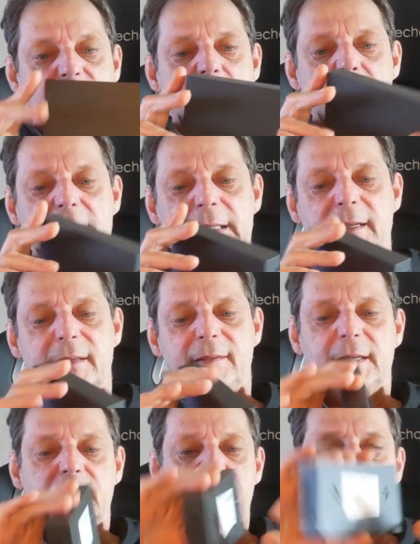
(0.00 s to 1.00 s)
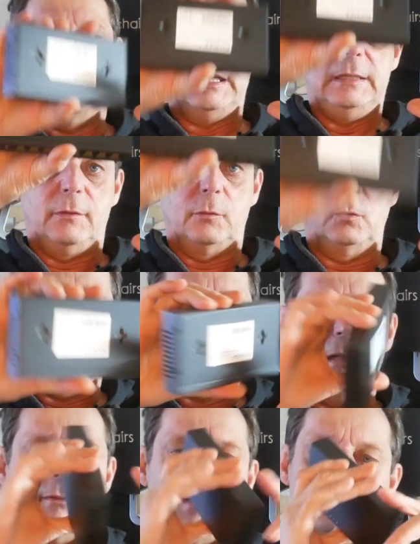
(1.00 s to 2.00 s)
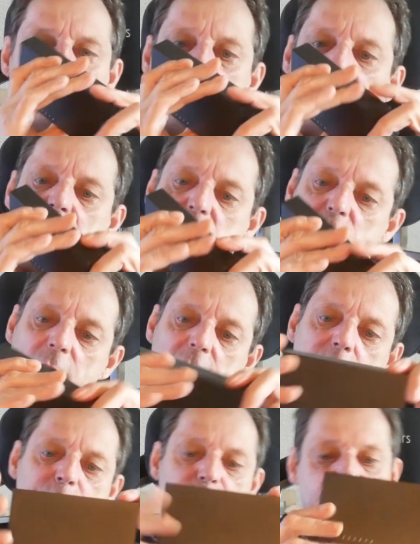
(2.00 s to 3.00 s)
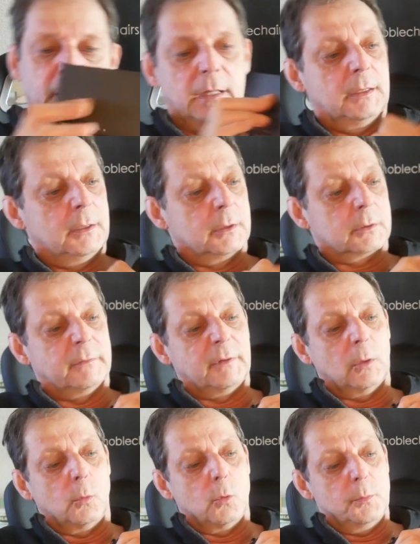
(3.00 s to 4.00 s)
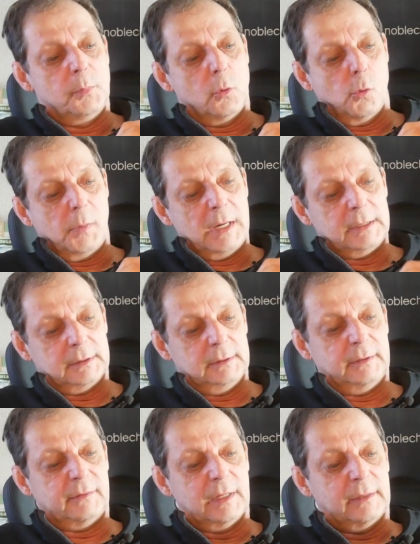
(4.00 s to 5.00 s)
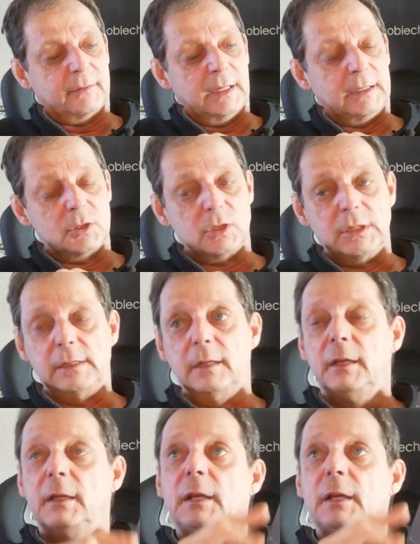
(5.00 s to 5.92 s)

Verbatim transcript: Aber andererseits, wenn wir ihn so an der Wandmontage haben, können wir hier oben beobachten, ist alles eingeschaltet.